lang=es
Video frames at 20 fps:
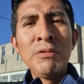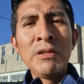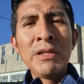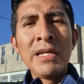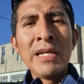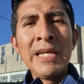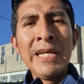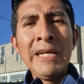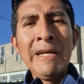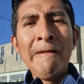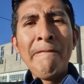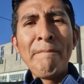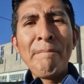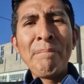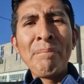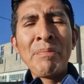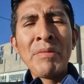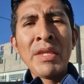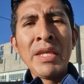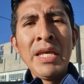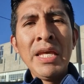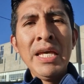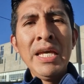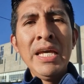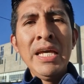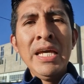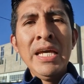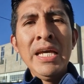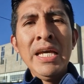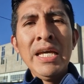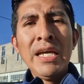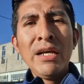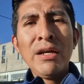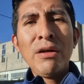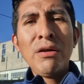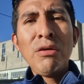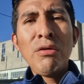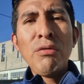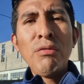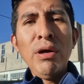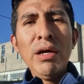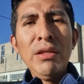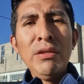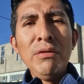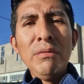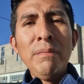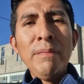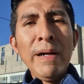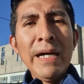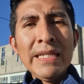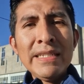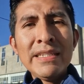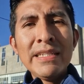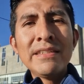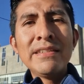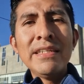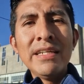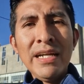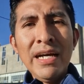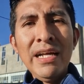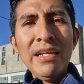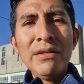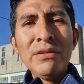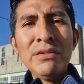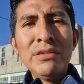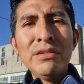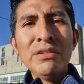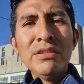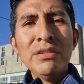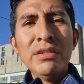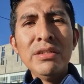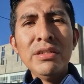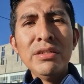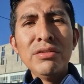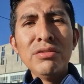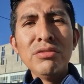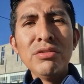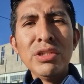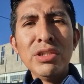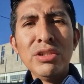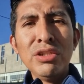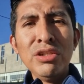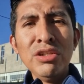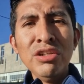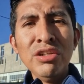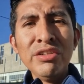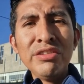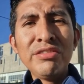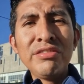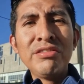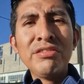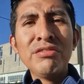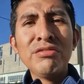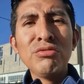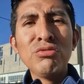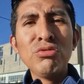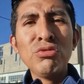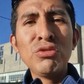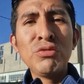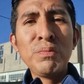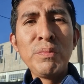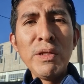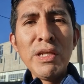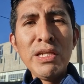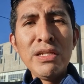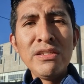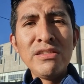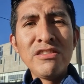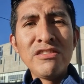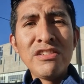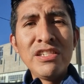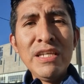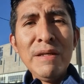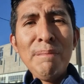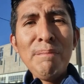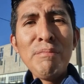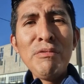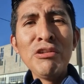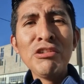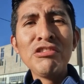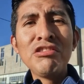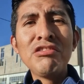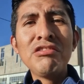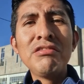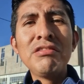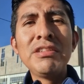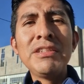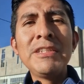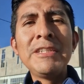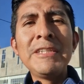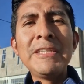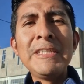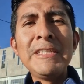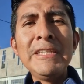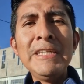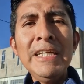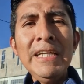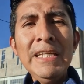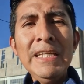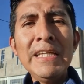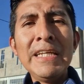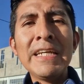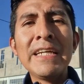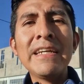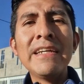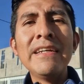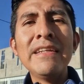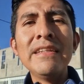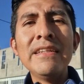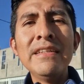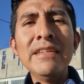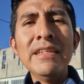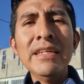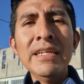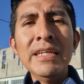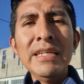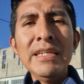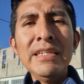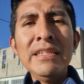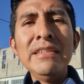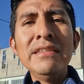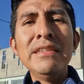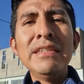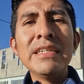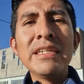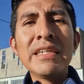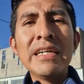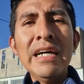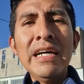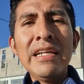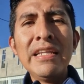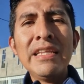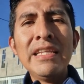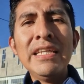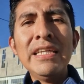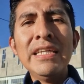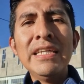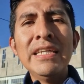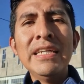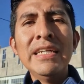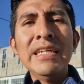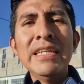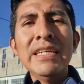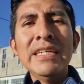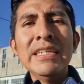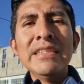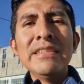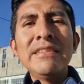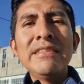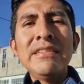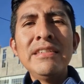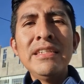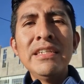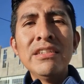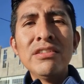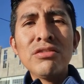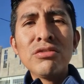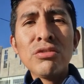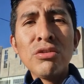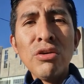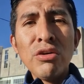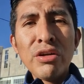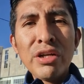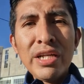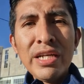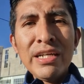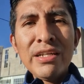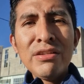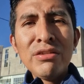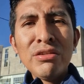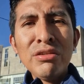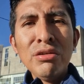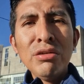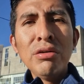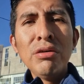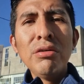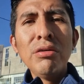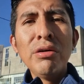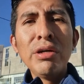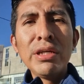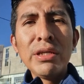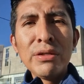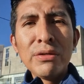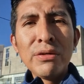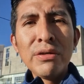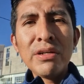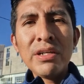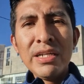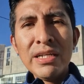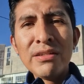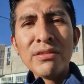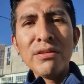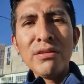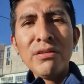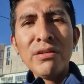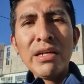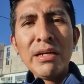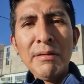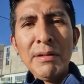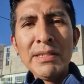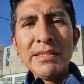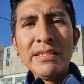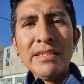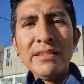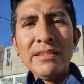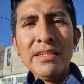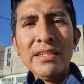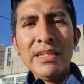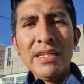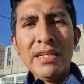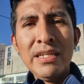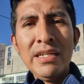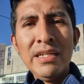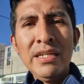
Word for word: porque cuando vas a hacer algo, Dios, sus principios, tiene que indicarte si es correcto o incorrecto lo que vas a hacer.